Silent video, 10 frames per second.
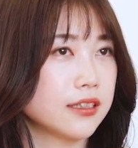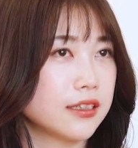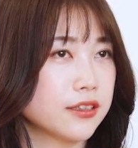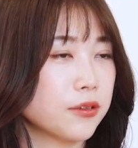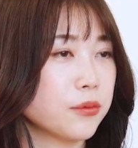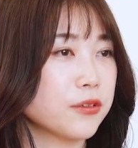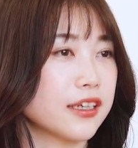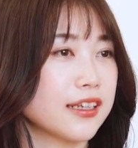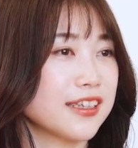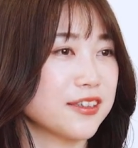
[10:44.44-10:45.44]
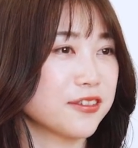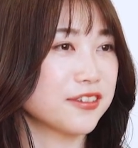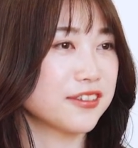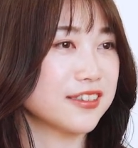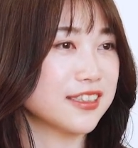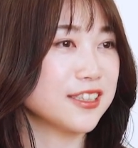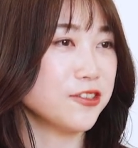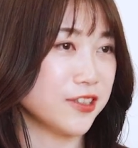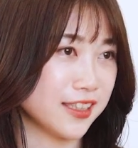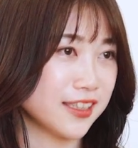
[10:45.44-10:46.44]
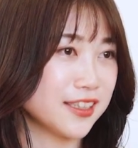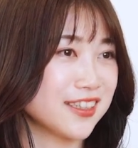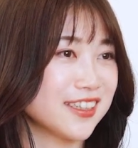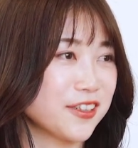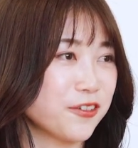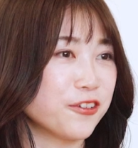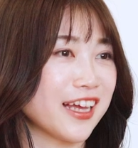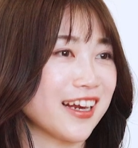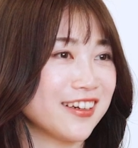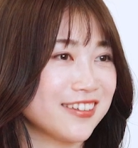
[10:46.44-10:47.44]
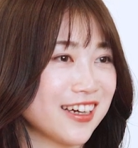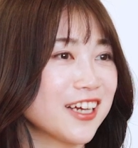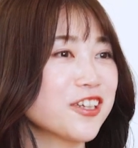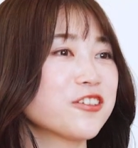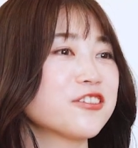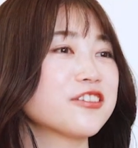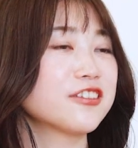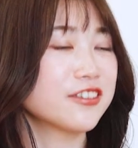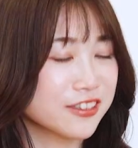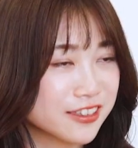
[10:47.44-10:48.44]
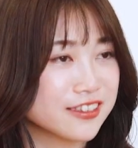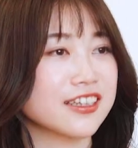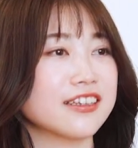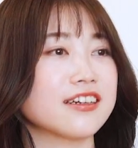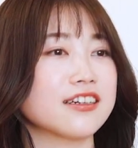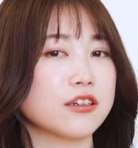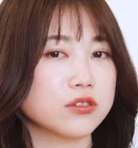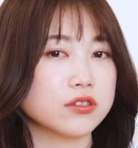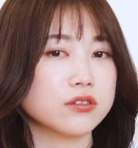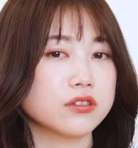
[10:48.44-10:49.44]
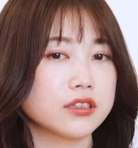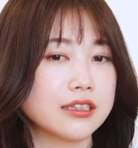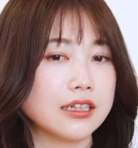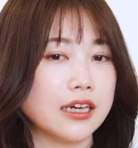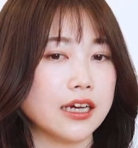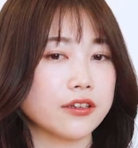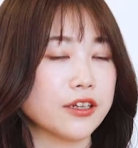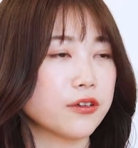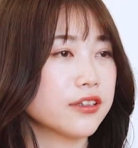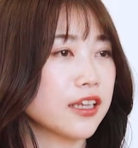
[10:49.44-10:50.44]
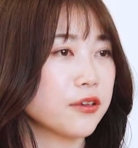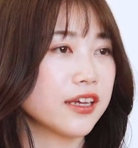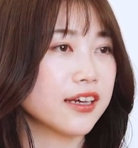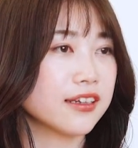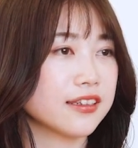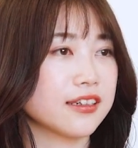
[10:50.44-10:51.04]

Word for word: そういうものがないと自由に、こうやれる環境を作っていたからこそあのいろんな捉え方が